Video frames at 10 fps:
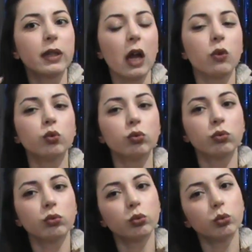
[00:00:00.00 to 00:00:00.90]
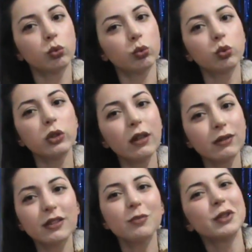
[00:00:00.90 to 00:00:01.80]
Yani
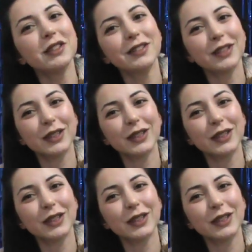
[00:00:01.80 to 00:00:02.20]
uzattı mı?